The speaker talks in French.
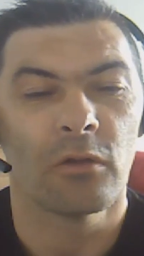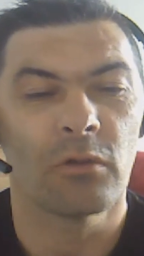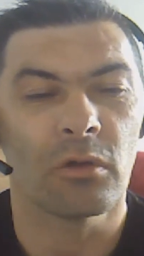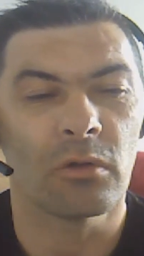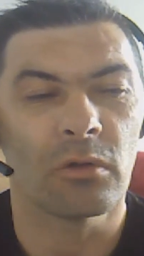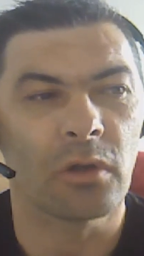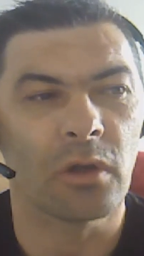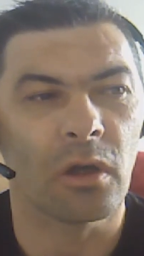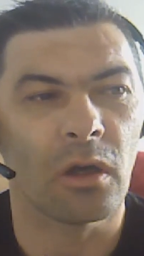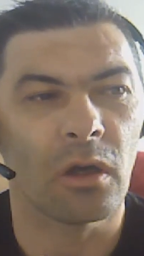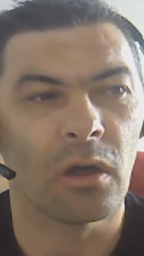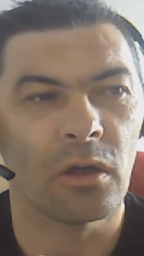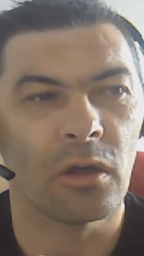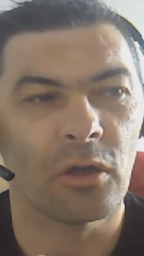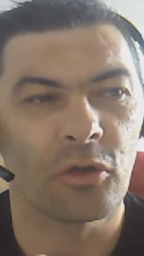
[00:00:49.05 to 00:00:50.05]
Donc
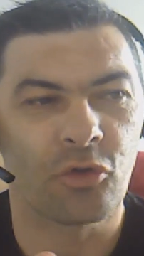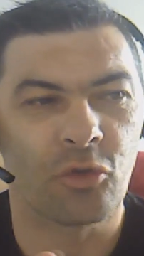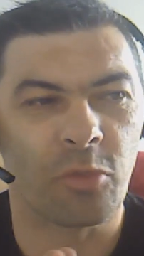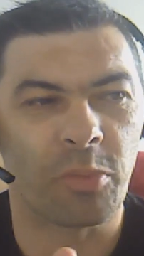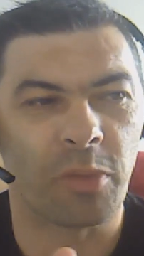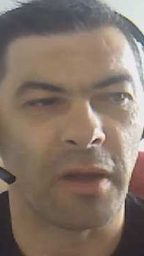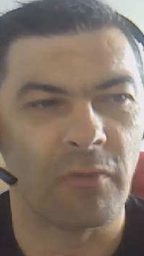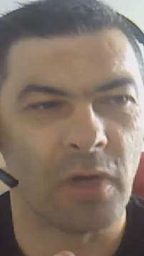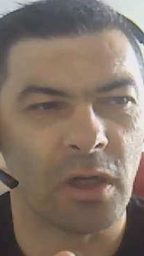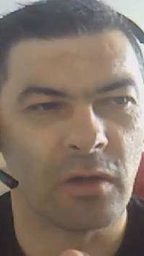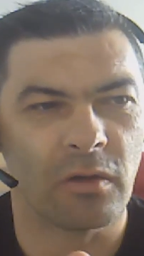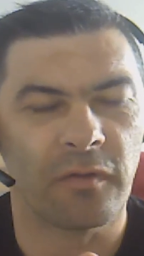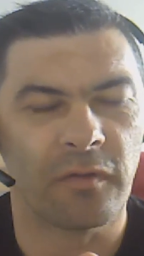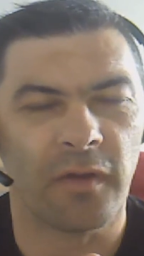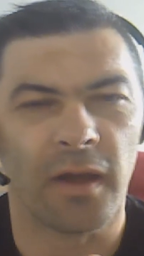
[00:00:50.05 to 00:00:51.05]
euh, je prévois
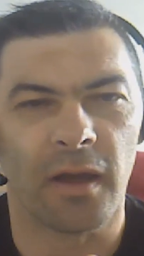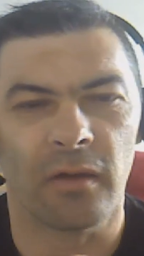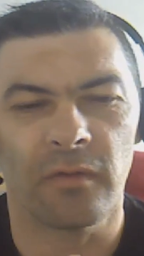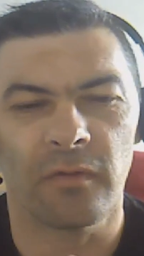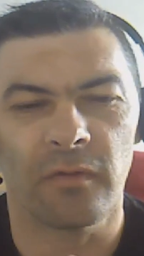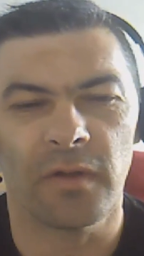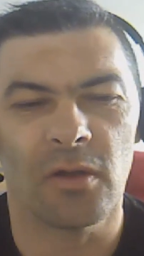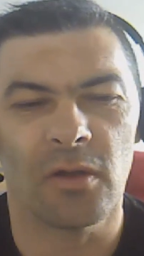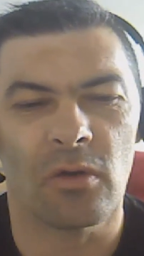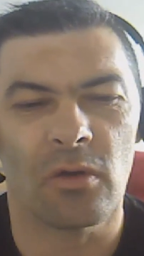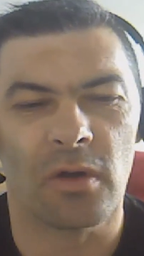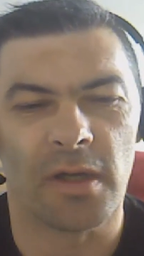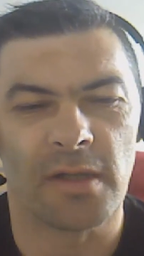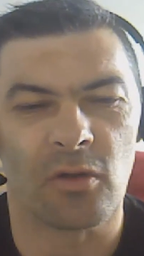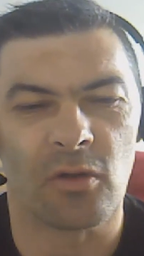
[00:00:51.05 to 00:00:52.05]
de faire une
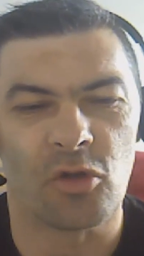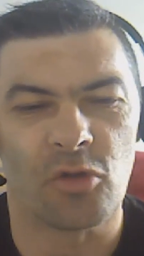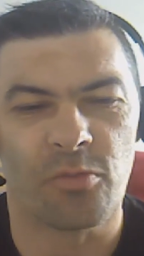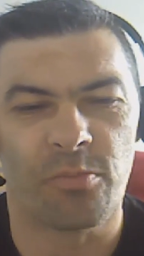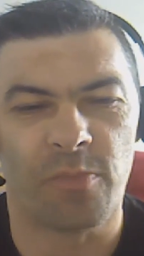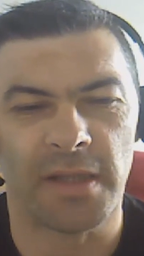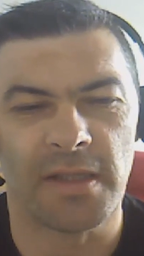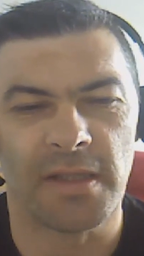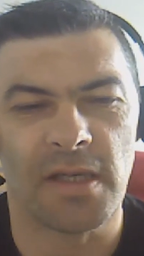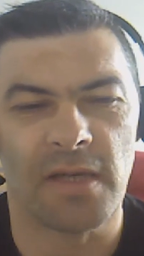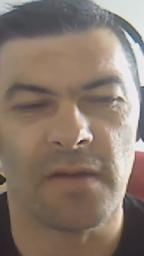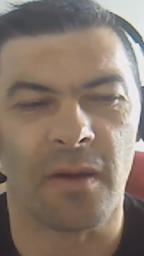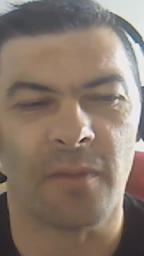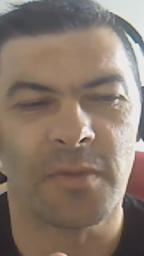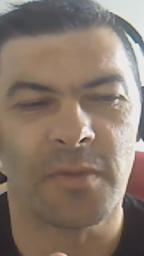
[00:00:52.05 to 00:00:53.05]
vidéo
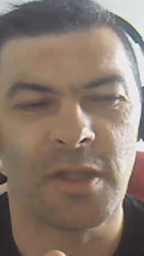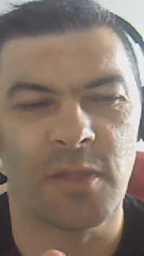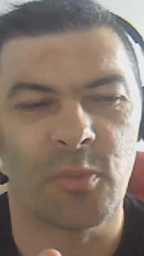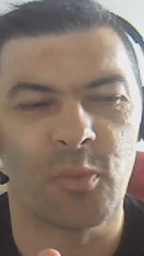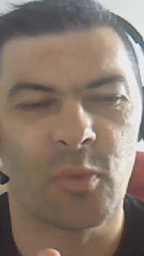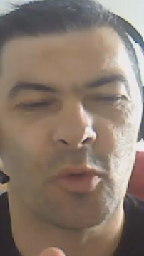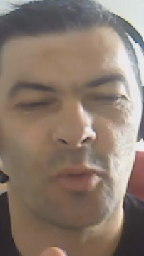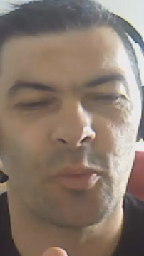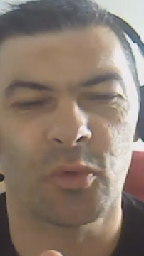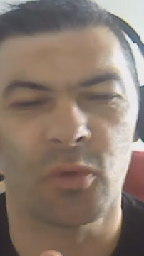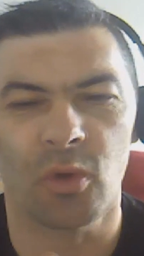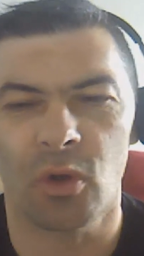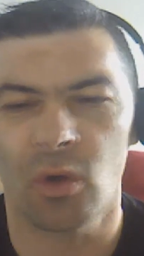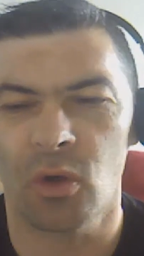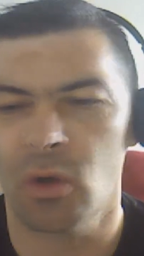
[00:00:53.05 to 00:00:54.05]
rétrospective un petit peu
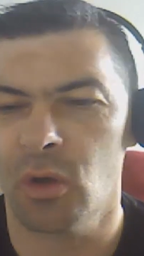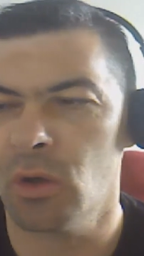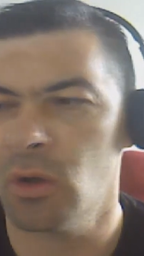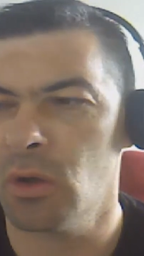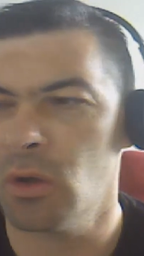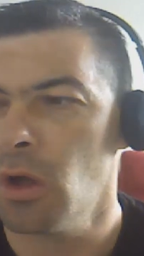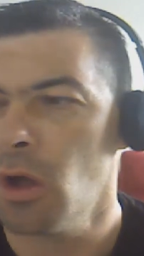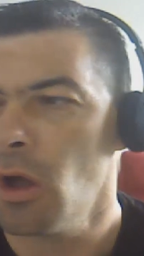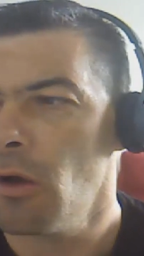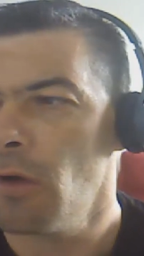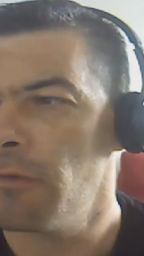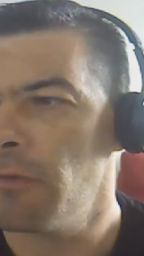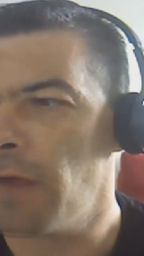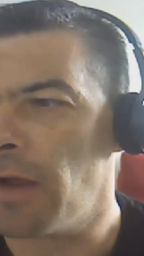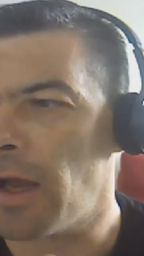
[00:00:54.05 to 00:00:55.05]
pour euh,
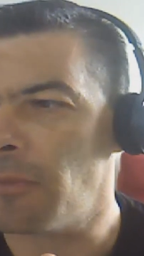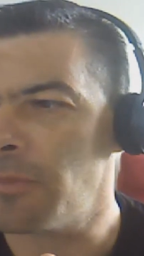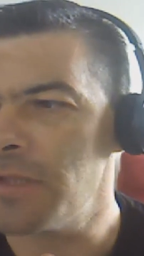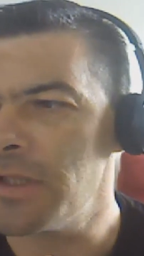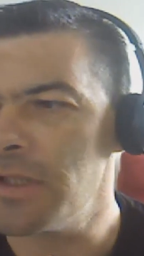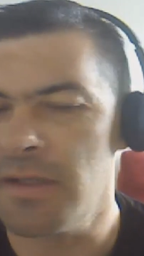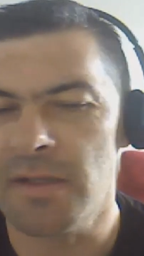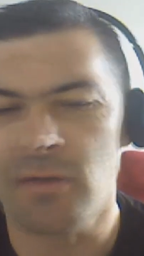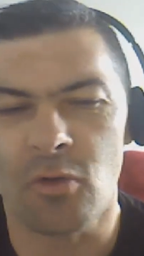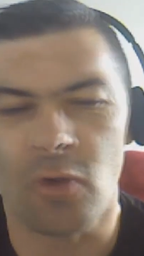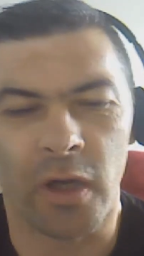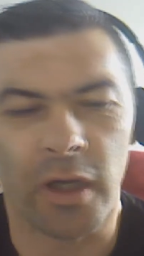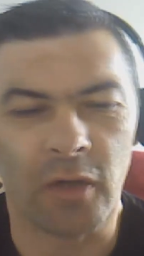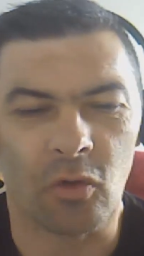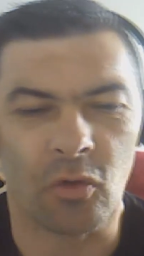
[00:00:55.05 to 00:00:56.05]
faire un petit
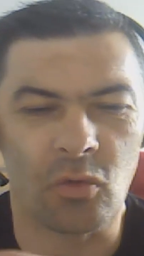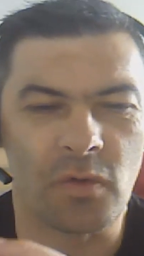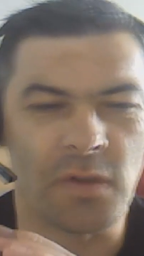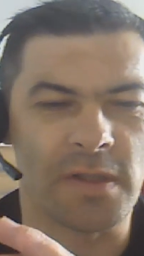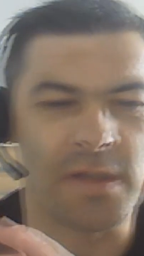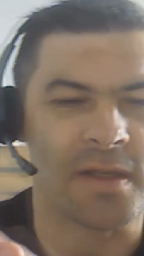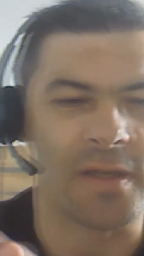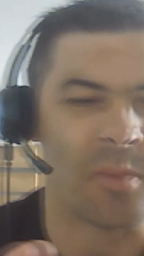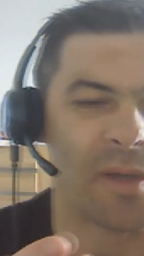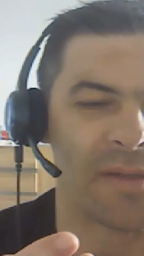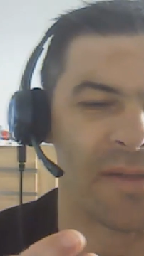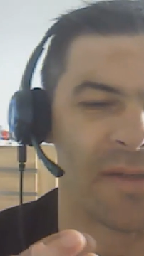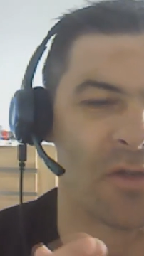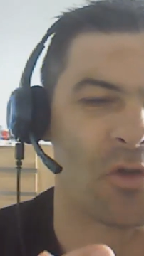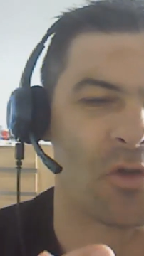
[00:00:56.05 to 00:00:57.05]
historique de tout ce qui s'est
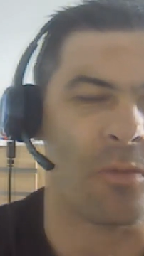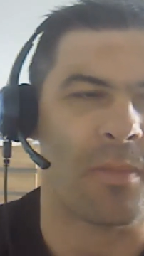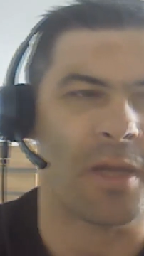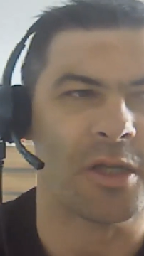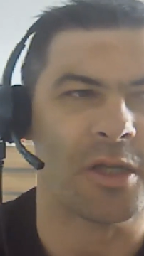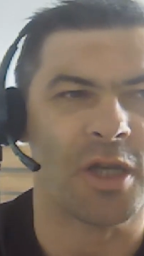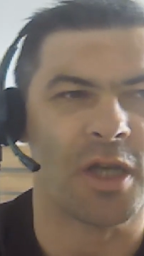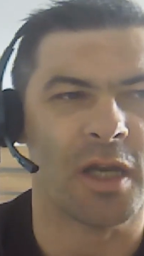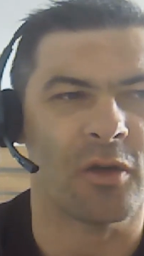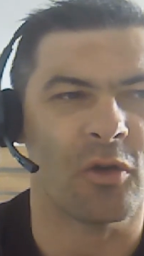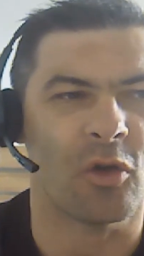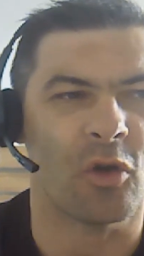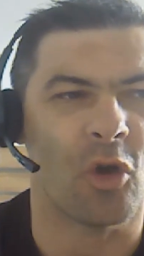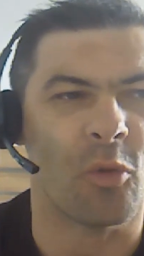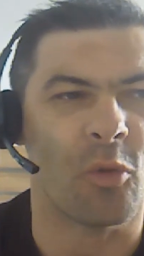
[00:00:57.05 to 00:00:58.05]
passé sur ma chaîne
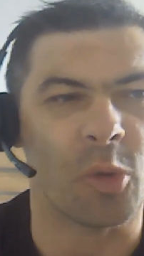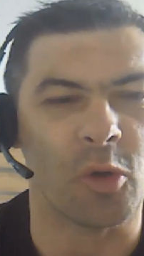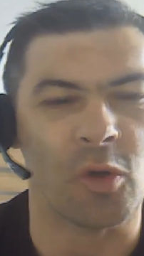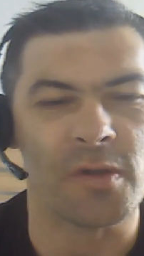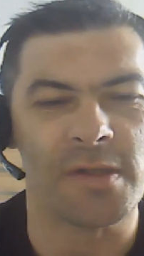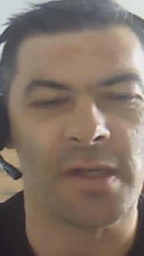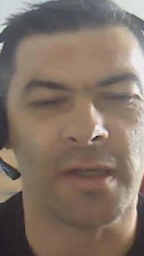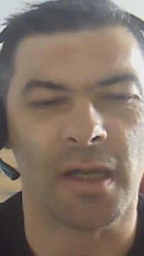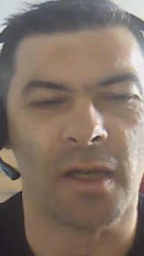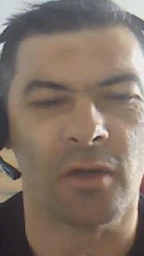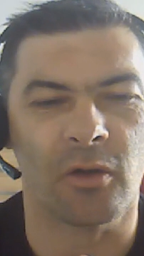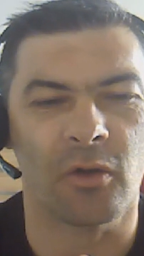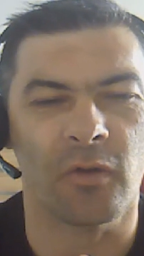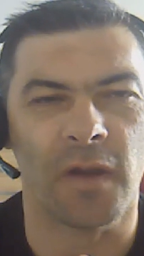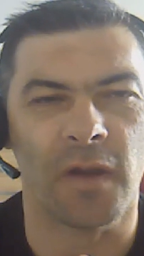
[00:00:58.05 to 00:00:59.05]
euh, pendant ces
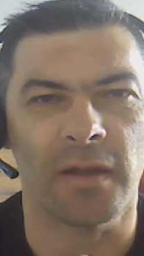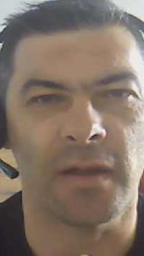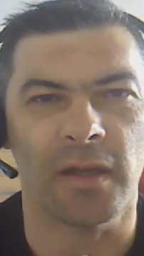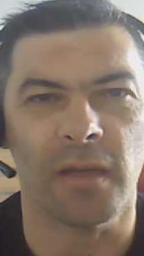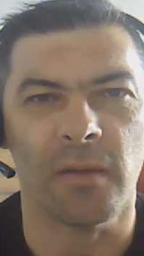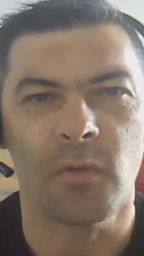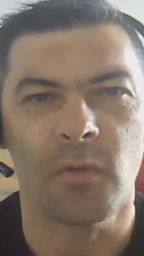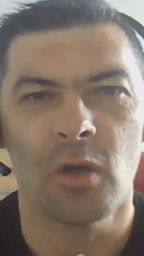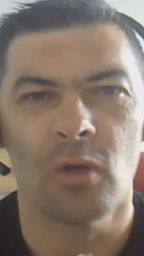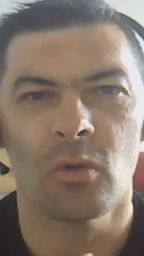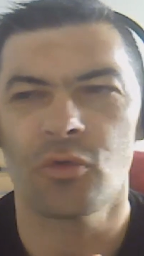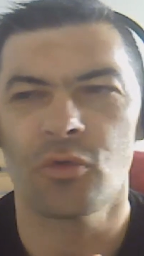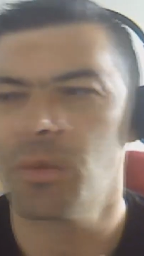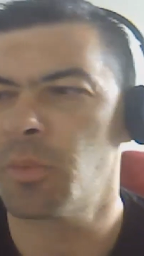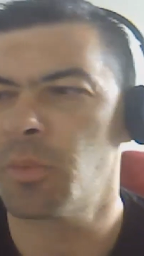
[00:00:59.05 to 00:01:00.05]
quelques années
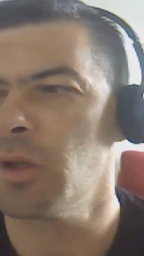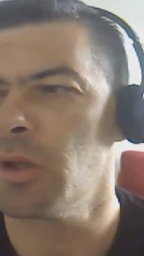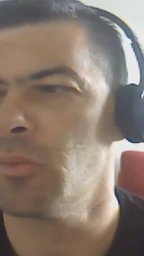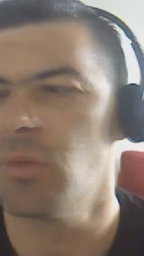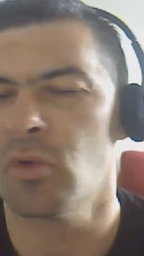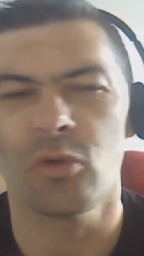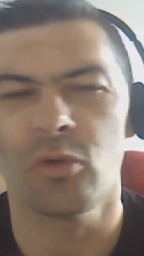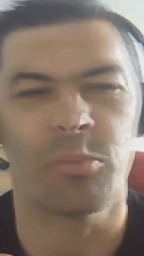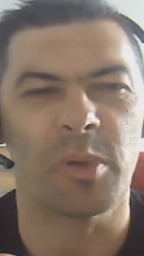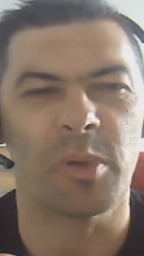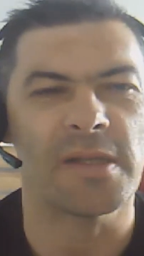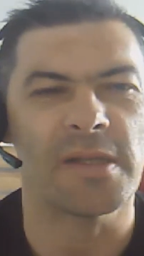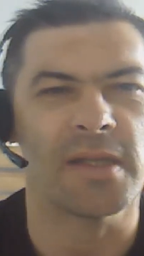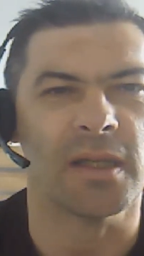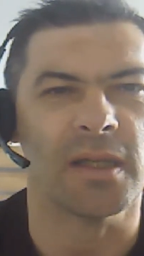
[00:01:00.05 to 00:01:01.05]
où j'ai pris beaucoup de
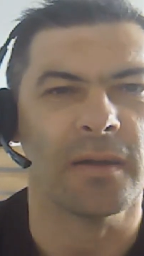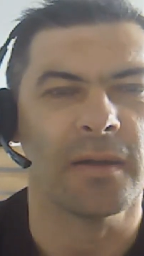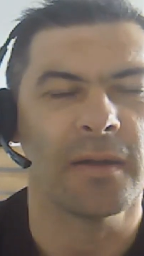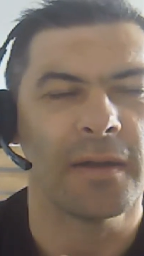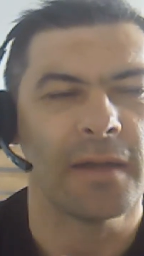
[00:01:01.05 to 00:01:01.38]
plaisir